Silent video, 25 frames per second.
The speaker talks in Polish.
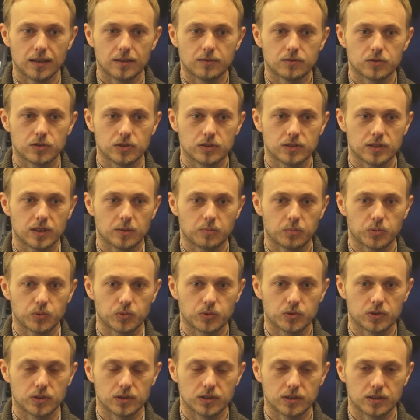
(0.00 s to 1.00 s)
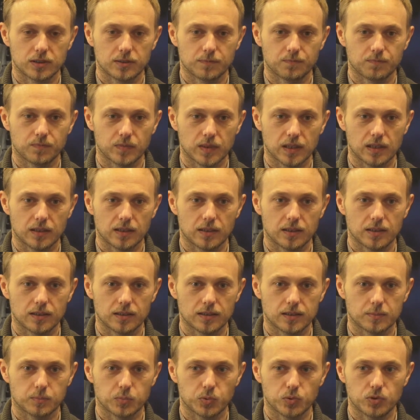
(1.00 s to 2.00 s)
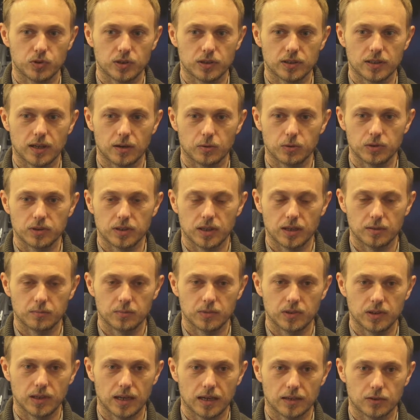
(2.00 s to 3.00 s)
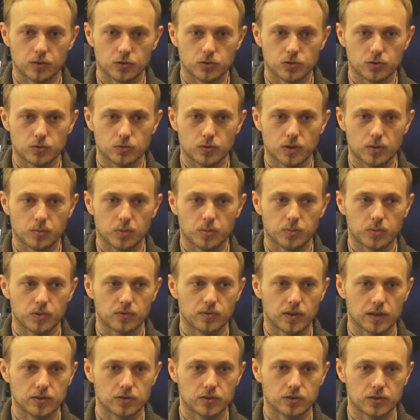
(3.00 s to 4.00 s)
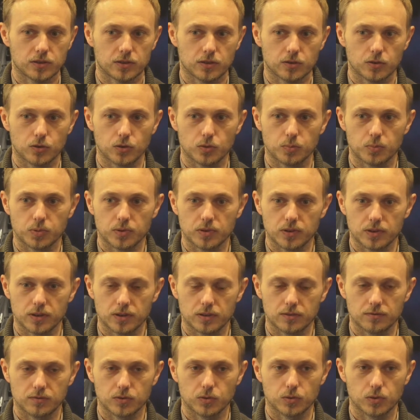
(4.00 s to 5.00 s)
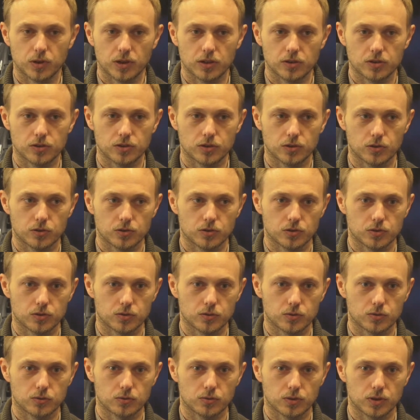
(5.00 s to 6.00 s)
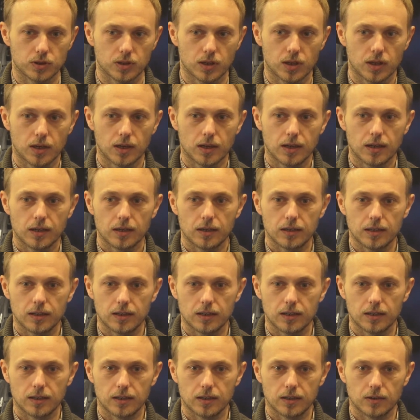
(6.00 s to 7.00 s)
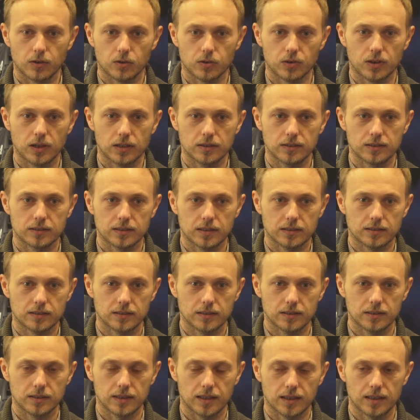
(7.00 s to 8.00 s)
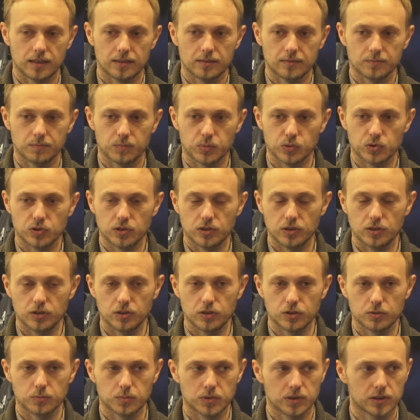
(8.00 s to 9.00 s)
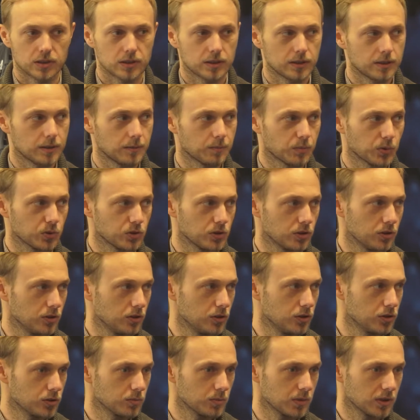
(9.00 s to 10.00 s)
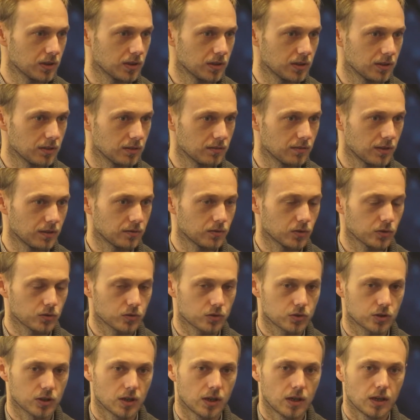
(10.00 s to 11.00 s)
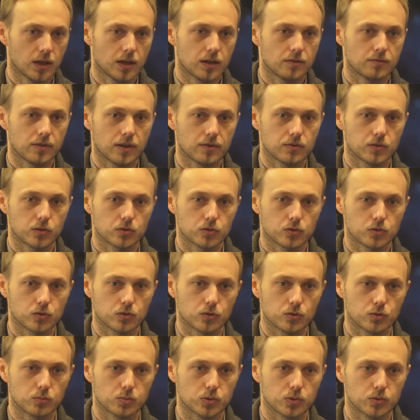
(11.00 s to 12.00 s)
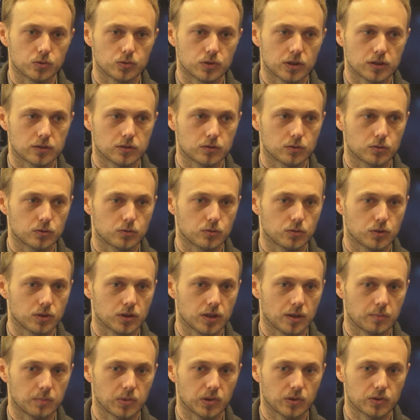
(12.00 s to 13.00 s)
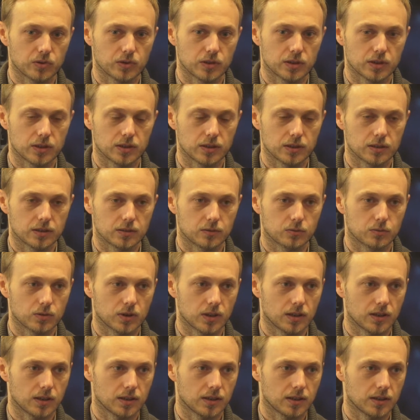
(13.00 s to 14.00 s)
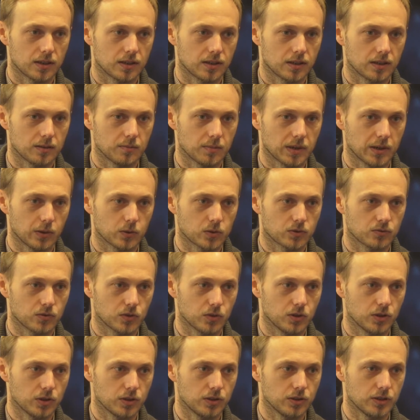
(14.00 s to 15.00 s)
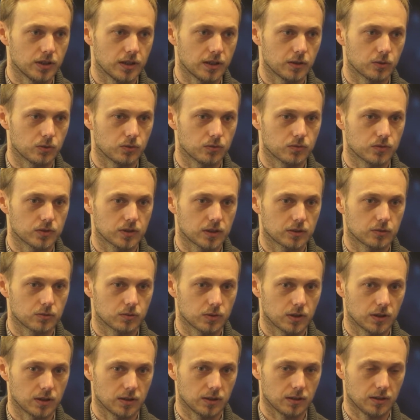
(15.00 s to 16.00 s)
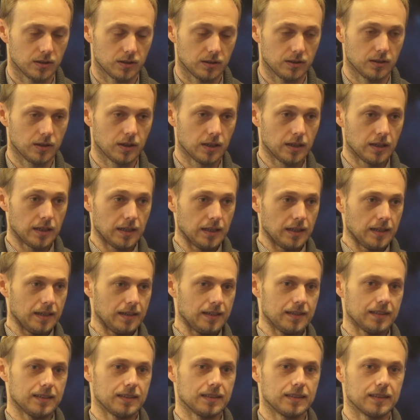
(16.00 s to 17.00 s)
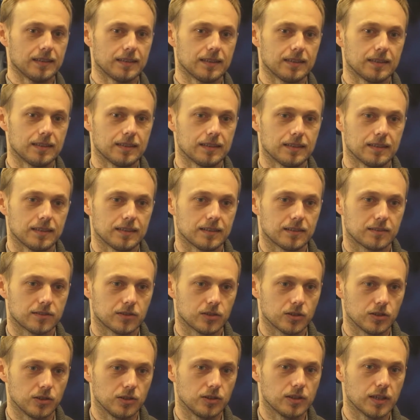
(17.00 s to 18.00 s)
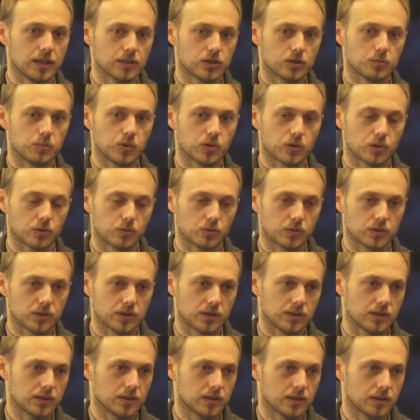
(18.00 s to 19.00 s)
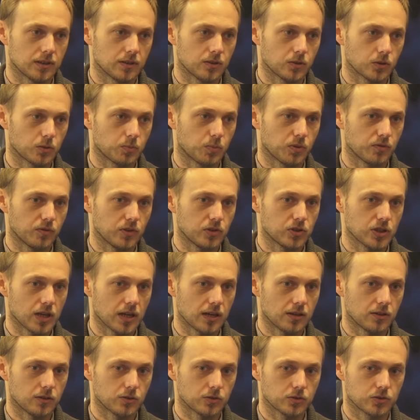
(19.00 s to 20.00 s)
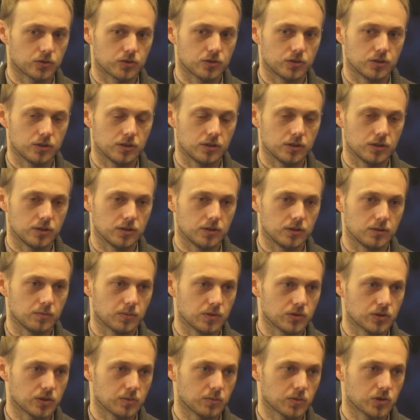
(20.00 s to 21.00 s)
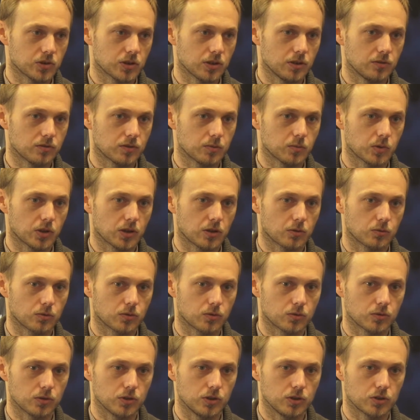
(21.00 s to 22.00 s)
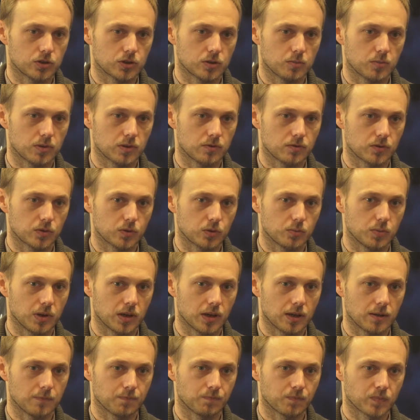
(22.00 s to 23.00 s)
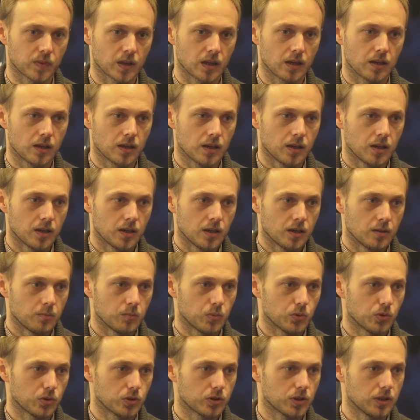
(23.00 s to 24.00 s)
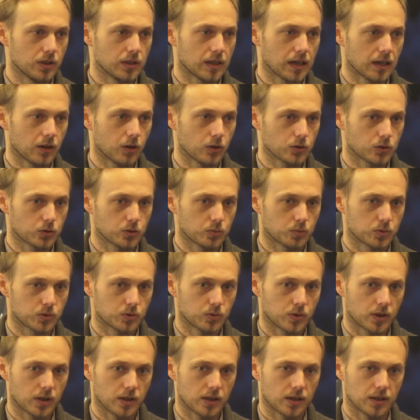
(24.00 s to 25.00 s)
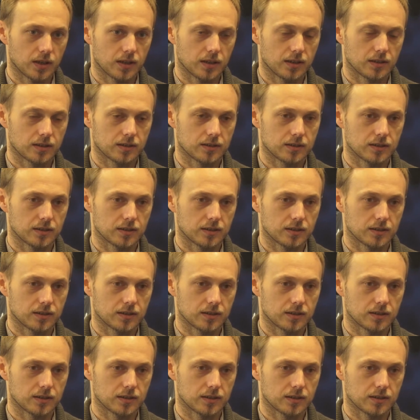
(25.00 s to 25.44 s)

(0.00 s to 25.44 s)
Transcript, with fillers: wszystkie punkty e, spójnie dały nam jakość, która poprowadzi ten klub e, w górę, jeśli chodzi o struktury e, organizacyjne. Podzieliliśmy, podzieliliśmy wewnątrz, wewnątrz klubu te struktury na piony, które mają swoich liderów, za które ci liderzy biorą odpowiedzialność i będziemy chcieli w tym kierunku iść, żeby w klubie było kilka osób, które